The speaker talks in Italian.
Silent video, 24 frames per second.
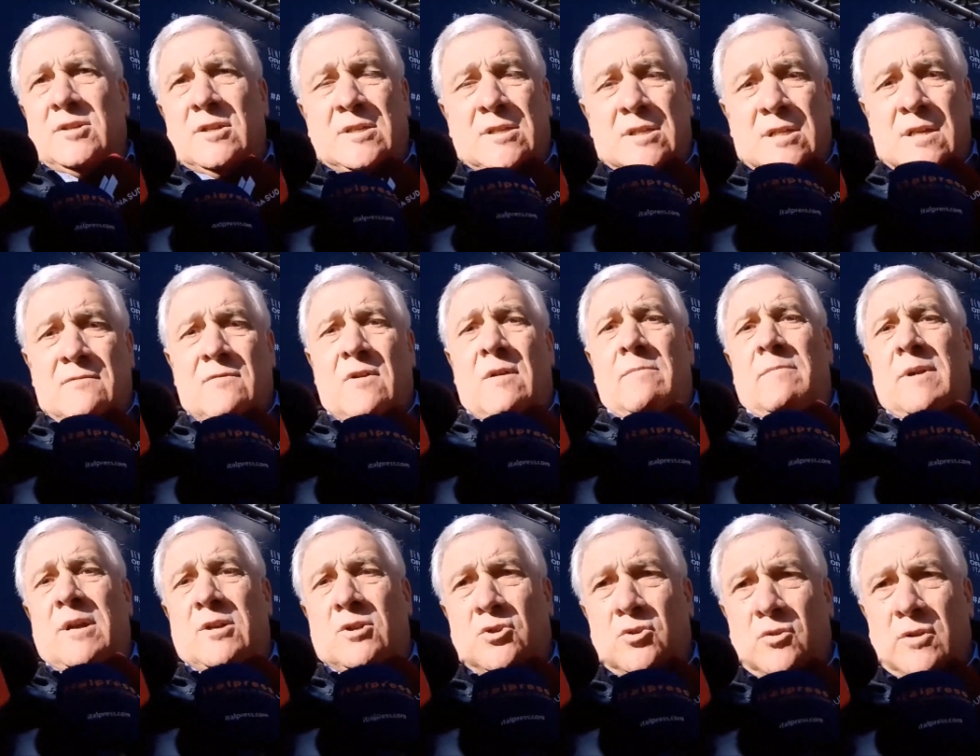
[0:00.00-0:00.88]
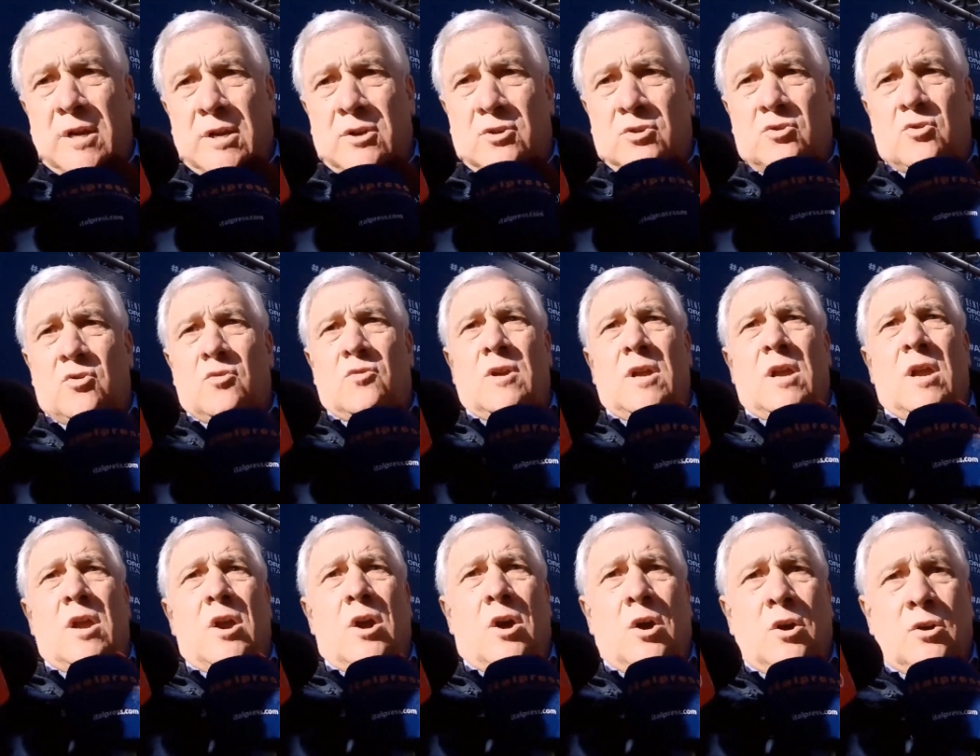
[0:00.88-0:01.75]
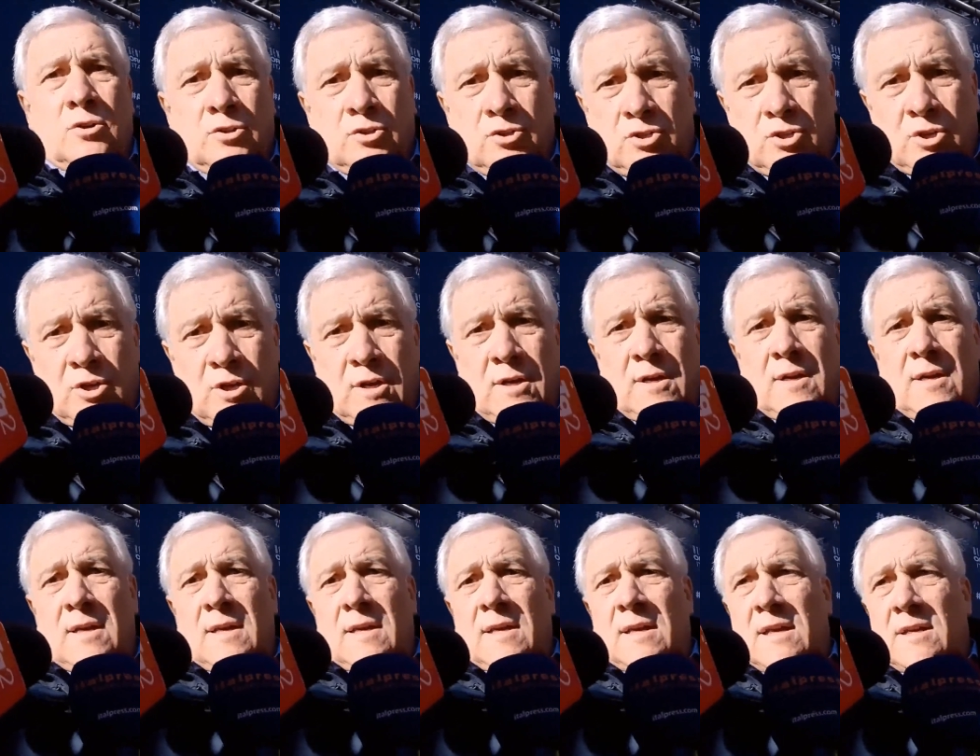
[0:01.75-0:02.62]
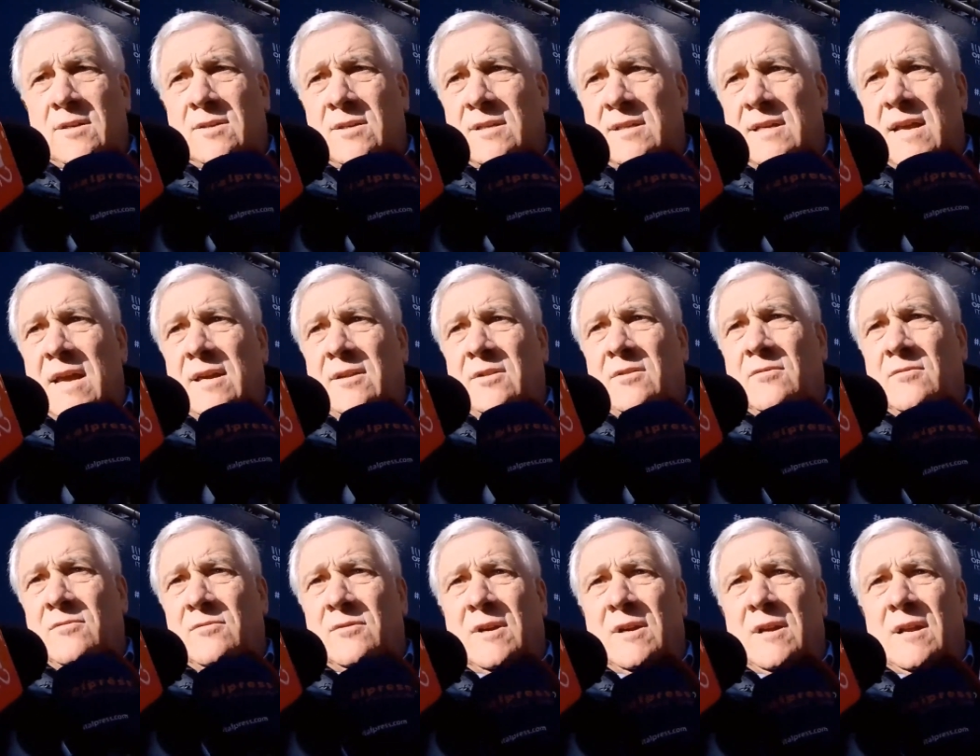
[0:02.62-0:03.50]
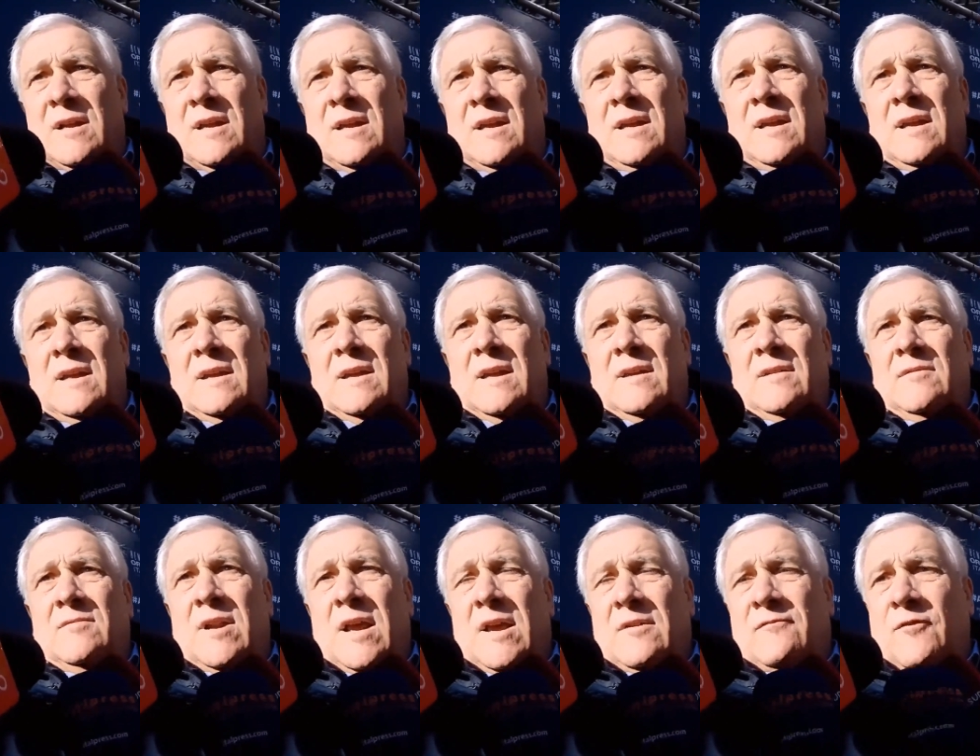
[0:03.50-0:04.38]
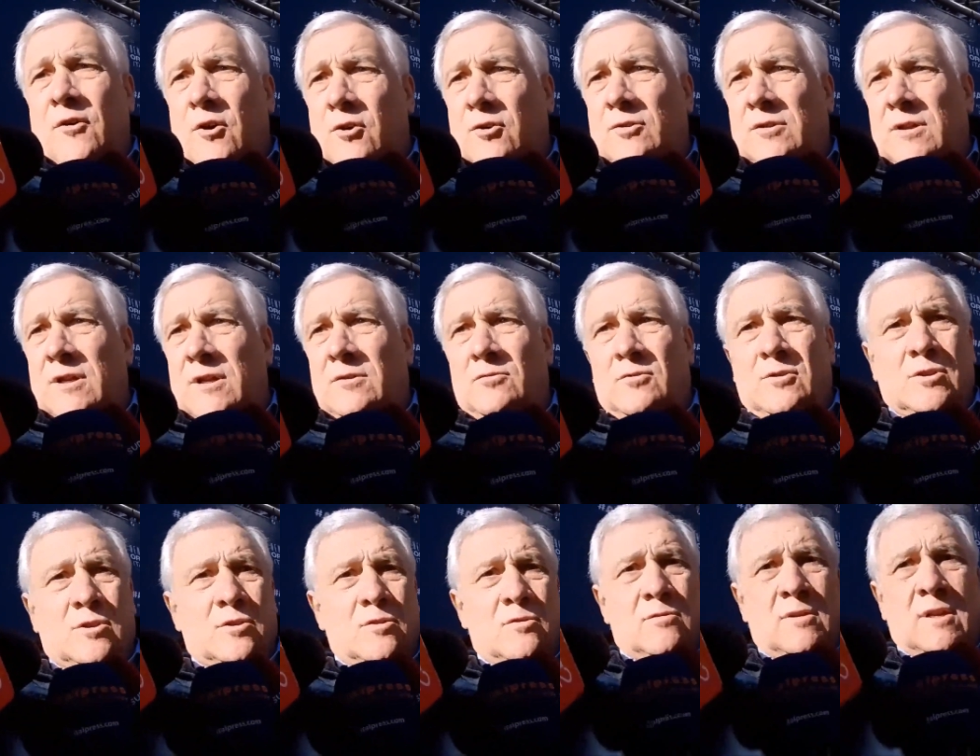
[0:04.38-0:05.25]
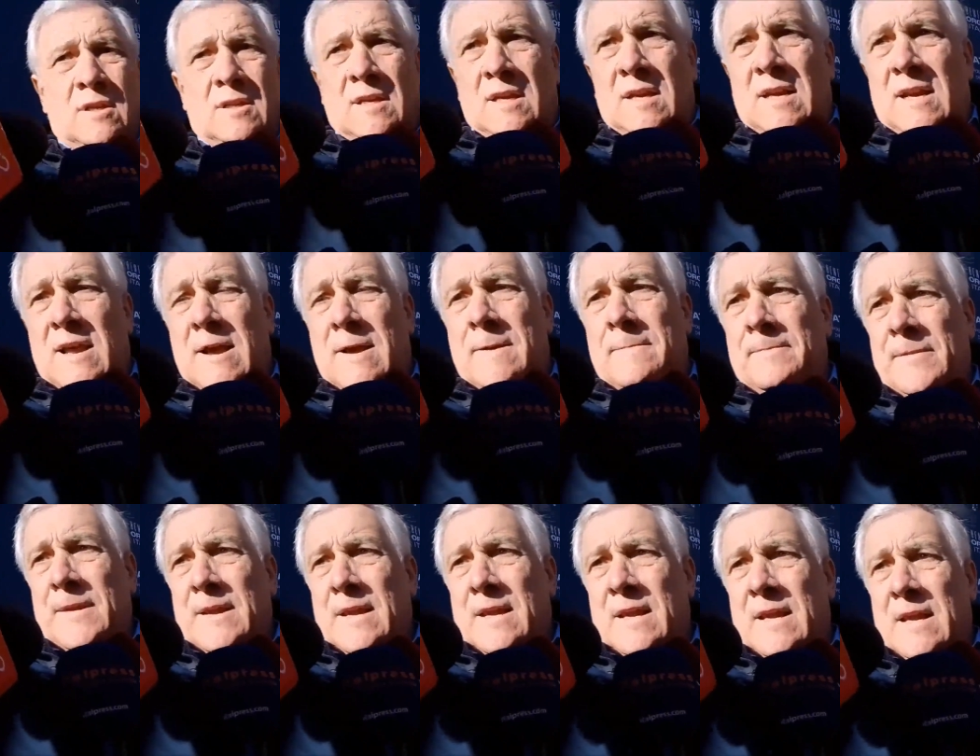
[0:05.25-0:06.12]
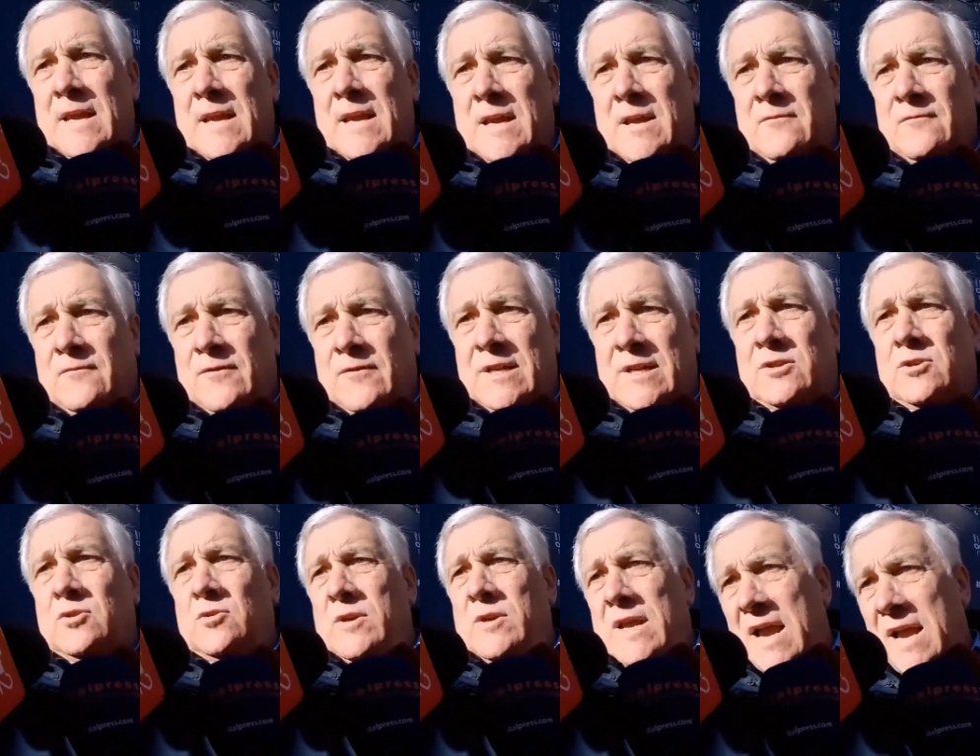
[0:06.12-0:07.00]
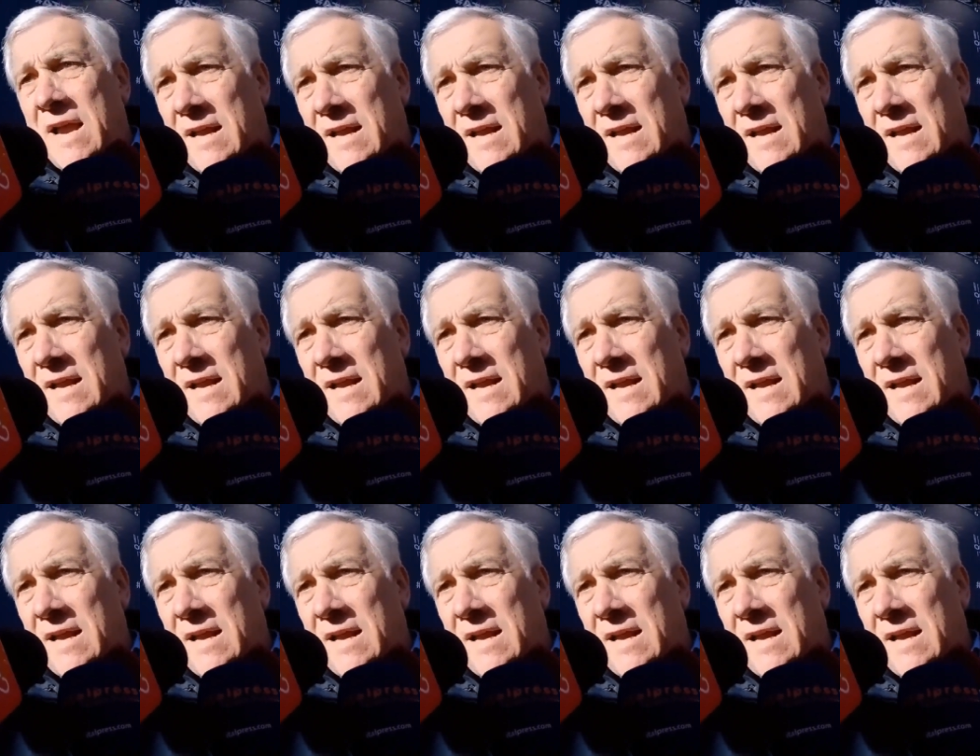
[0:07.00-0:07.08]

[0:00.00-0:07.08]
eccessivo, a maggior ragione oggi che c'è stata un, eh, una forte riduzione dell'inflazione.